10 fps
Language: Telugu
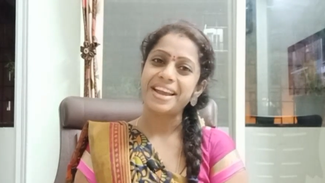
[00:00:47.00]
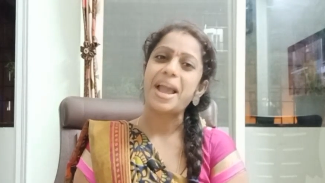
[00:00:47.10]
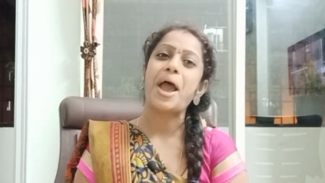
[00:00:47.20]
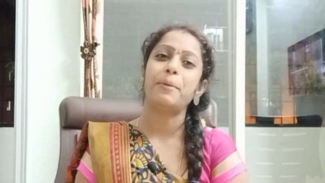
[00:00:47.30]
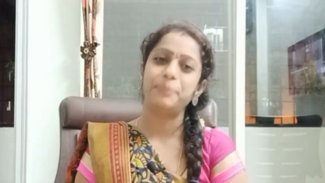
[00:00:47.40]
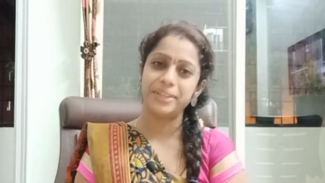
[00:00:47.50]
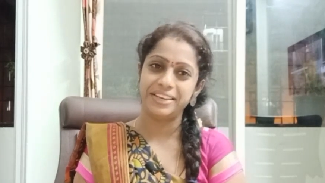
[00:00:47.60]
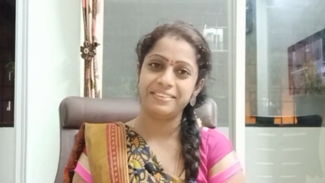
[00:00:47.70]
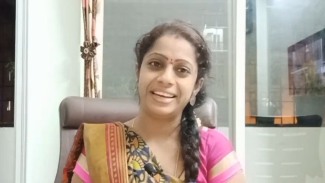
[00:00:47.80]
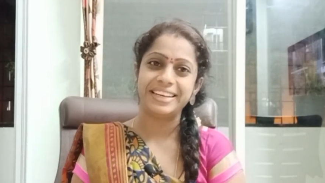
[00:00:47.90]
హ్యాపీ
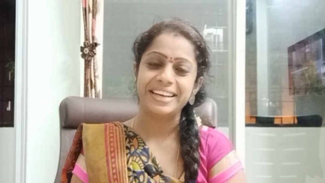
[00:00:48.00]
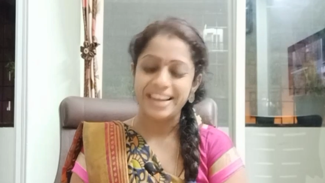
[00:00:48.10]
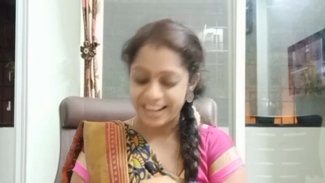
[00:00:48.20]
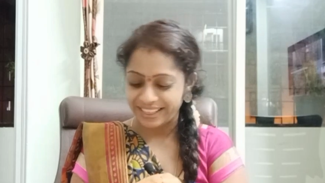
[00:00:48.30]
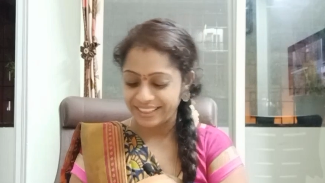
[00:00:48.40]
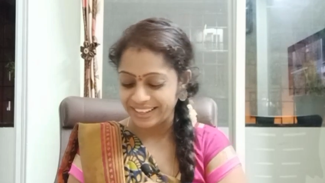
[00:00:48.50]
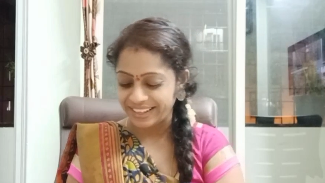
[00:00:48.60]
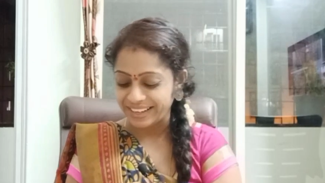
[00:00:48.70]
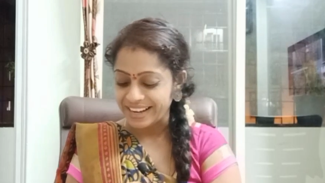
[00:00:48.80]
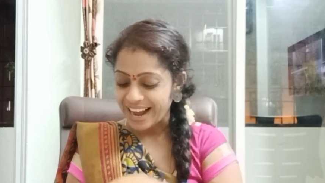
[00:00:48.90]
దీవాలి
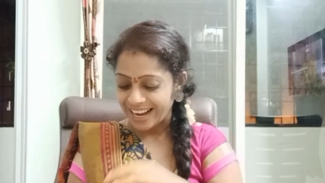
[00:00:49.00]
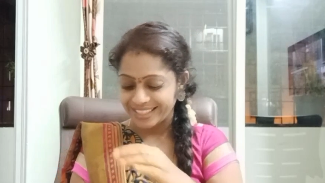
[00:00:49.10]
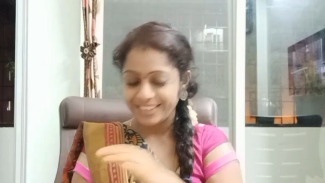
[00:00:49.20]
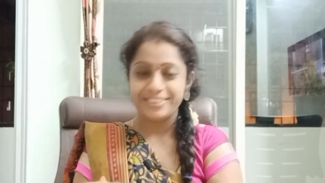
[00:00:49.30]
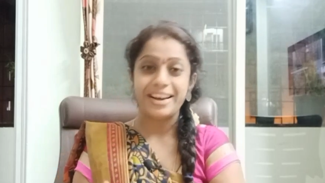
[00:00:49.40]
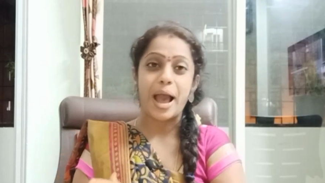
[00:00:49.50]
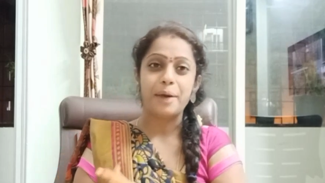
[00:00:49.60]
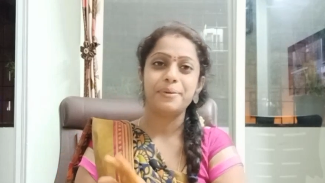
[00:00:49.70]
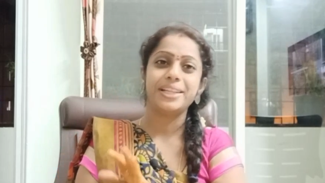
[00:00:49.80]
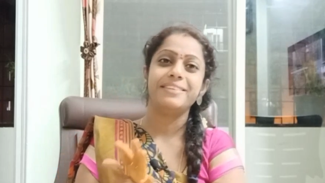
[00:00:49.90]
అందరికీ అసలు
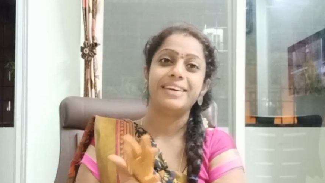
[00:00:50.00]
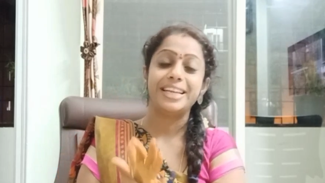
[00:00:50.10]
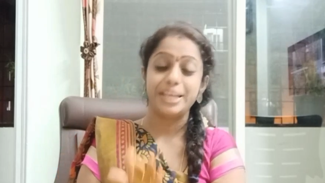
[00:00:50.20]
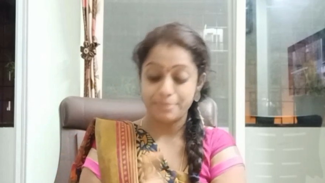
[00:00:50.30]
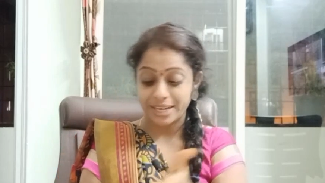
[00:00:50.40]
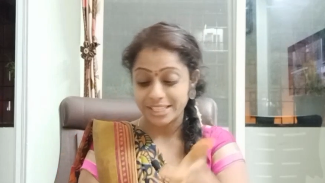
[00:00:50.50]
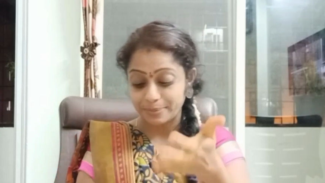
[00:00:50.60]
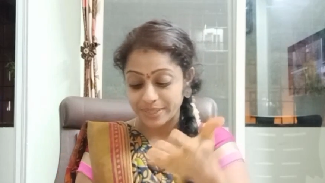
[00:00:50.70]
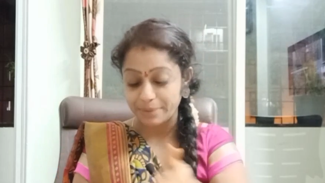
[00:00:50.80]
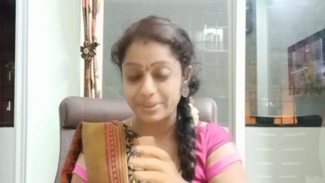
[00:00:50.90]
హ్యాపీ దీవాలి అని మన
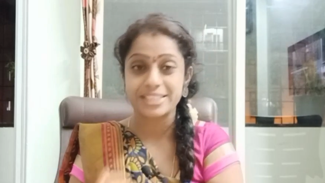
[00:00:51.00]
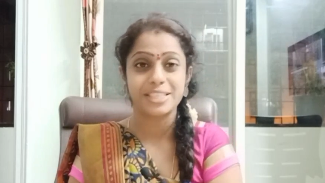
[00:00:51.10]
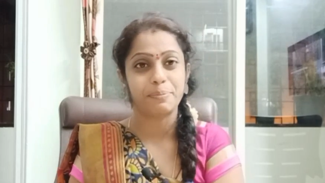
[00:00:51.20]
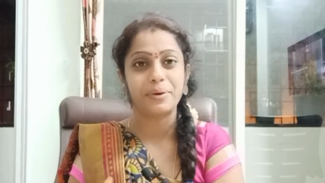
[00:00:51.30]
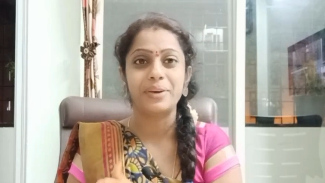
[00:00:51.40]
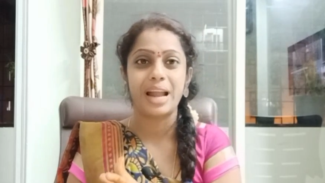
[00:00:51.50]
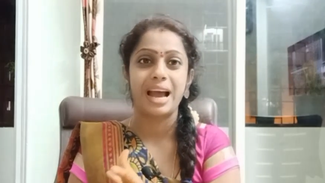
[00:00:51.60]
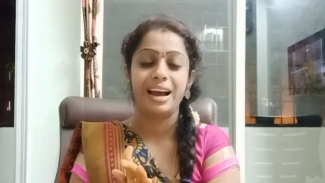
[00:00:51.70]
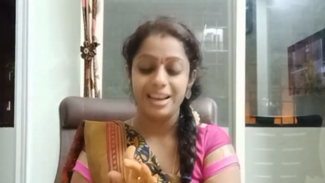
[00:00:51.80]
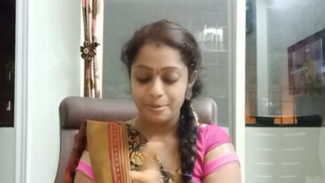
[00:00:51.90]
సబ్స్క్రైబర్స్కి చెప్పకుండా
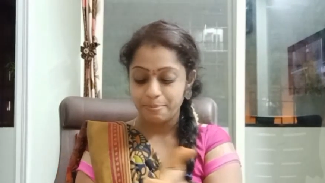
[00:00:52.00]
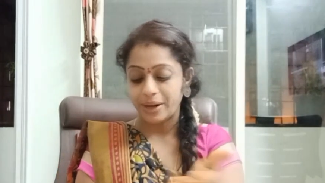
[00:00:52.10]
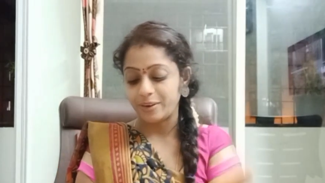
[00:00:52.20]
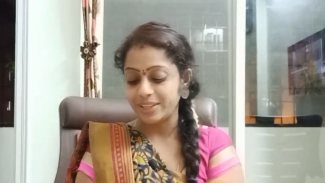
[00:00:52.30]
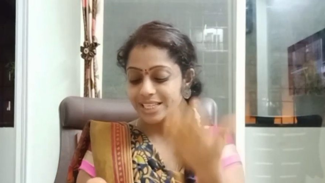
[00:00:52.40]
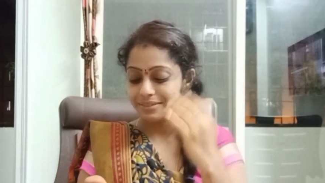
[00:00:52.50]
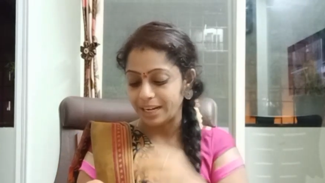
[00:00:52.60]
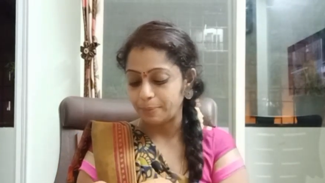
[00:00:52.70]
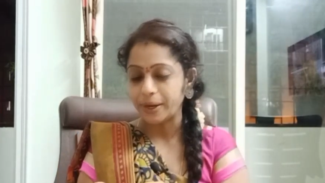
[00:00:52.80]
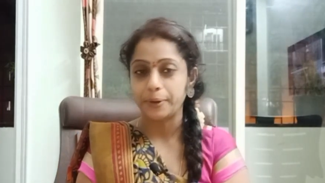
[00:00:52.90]
పరుగులు తీసి
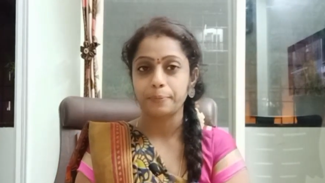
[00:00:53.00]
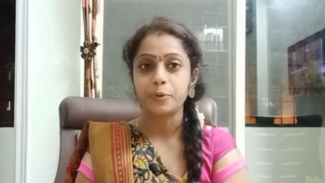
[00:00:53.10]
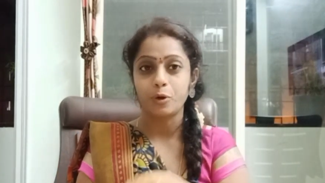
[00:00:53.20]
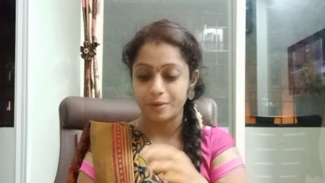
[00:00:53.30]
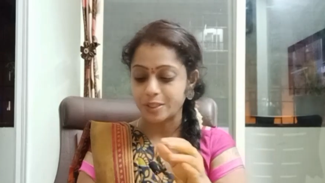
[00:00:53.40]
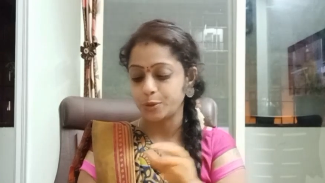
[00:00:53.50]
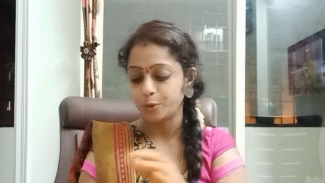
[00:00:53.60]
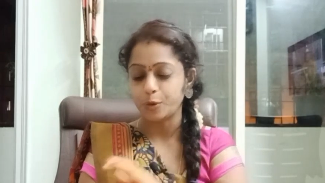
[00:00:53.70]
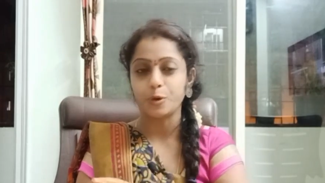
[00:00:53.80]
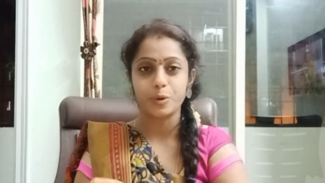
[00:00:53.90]
వెళ్ళిపోయాను ఒక వస్తువు
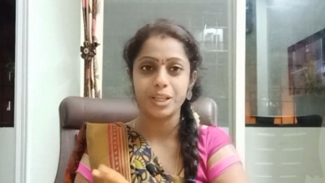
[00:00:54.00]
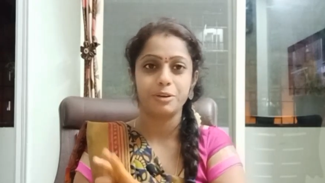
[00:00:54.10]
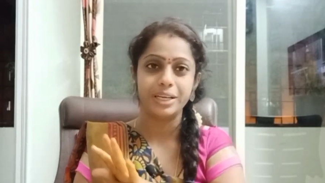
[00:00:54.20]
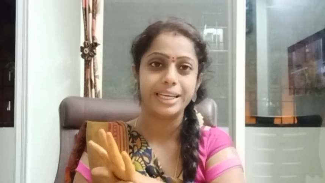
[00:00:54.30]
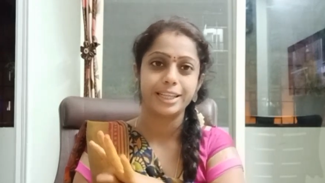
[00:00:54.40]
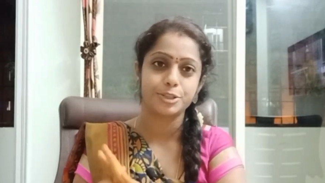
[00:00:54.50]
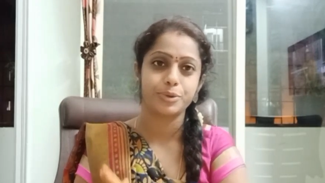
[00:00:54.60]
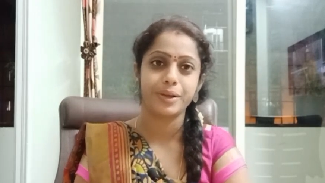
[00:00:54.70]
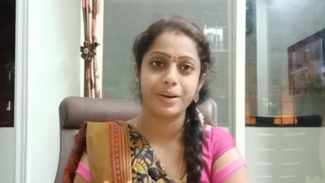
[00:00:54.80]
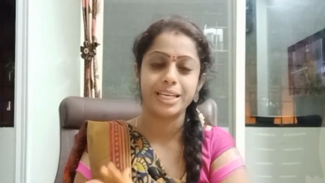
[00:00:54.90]
కొనుక్కుందాం ఇంటికి
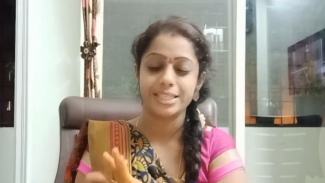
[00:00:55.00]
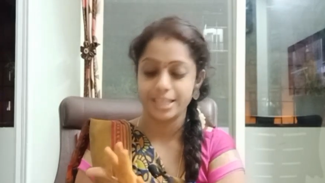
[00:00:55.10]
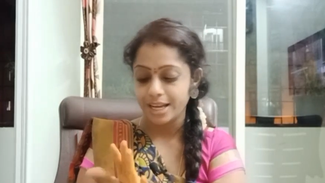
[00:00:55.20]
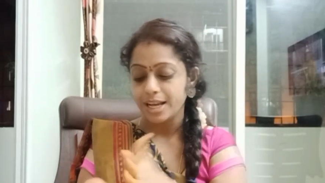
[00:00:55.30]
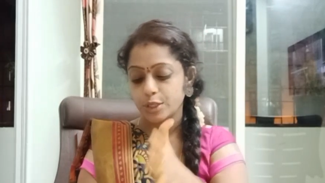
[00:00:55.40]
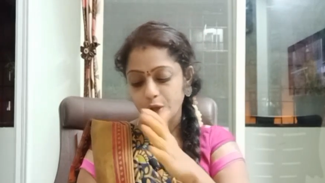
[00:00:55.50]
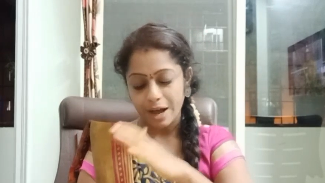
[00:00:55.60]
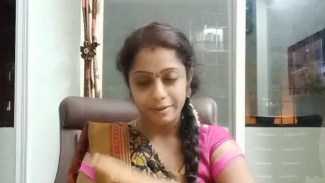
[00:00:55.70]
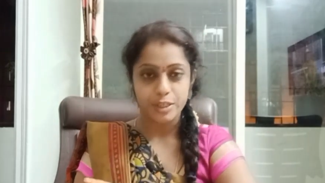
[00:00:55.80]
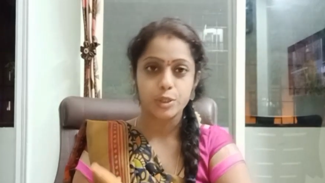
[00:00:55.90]
తెచ్చుకుందాం అనేసి సో ఆ
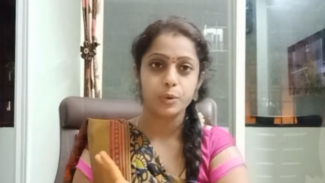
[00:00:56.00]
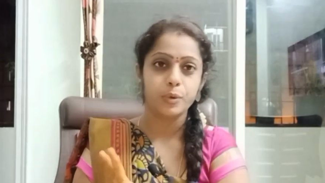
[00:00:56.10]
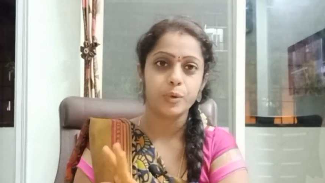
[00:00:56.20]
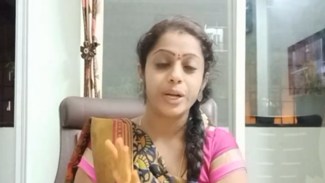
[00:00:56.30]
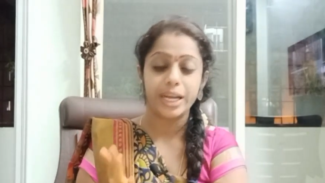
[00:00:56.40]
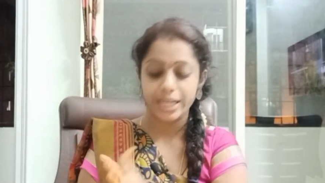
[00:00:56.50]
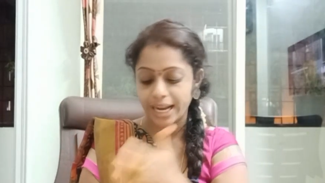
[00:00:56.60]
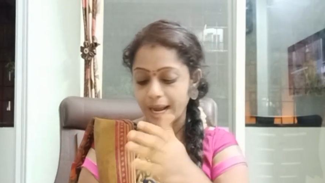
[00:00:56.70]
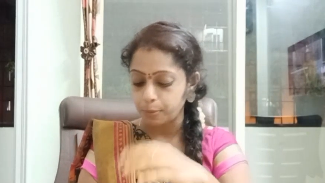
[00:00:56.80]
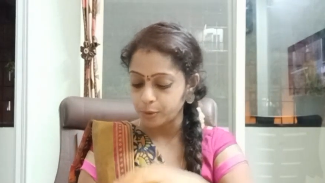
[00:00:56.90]
వస్తువు నేను
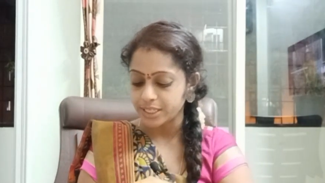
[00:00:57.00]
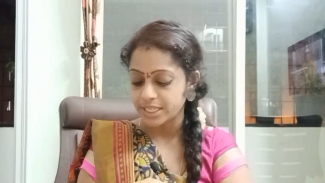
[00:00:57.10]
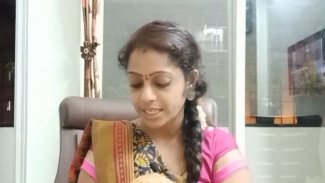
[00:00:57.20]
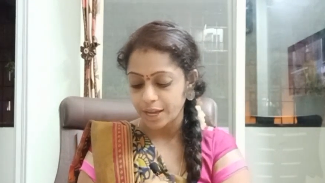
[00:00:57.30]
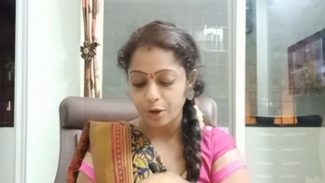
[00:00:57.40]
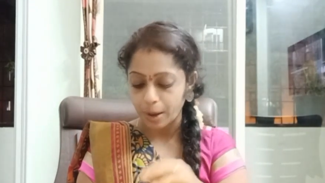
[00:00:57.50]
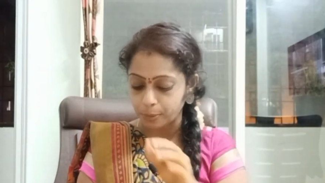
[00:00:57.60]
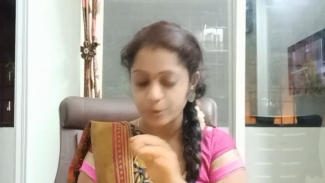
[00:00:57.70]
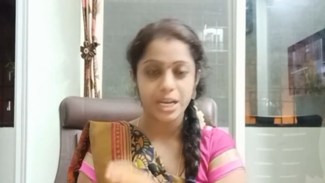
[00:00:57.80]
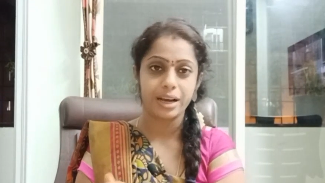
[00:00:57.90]
ఎలా పూజ చేశానో ఆ
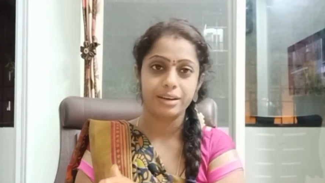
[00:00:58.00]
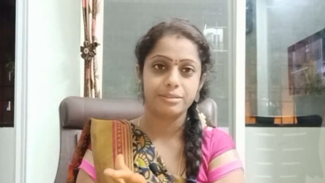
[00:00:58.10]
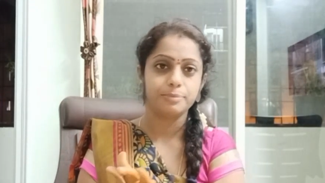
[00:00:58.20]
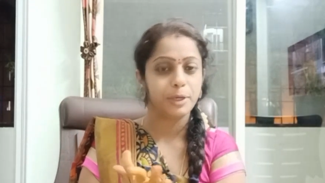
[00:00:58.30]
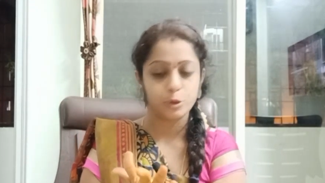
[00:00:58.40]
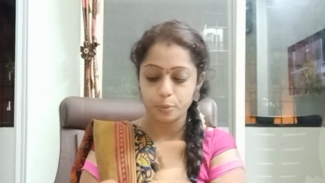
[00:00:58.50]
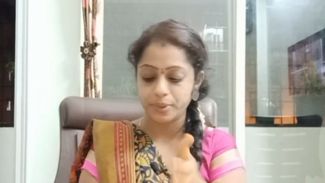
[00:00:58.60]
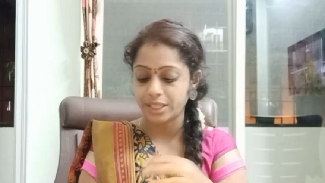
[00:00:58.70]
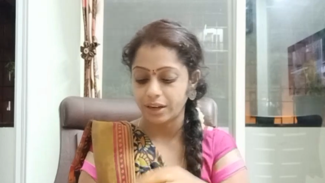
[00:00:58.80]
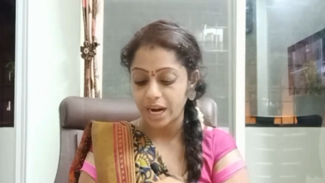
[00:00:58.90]
పూజ మీకు
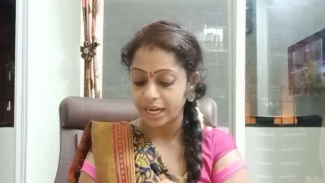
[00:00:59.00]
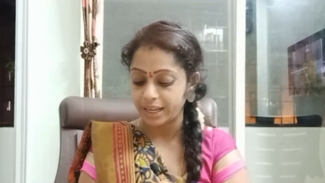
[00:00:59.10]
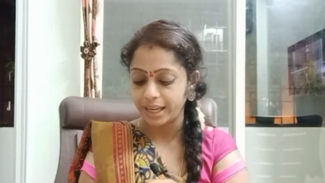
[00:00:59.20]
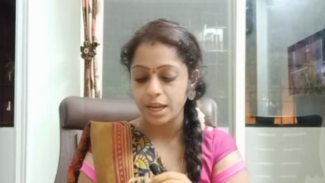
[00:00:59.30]
చూపిస్తాను కానీ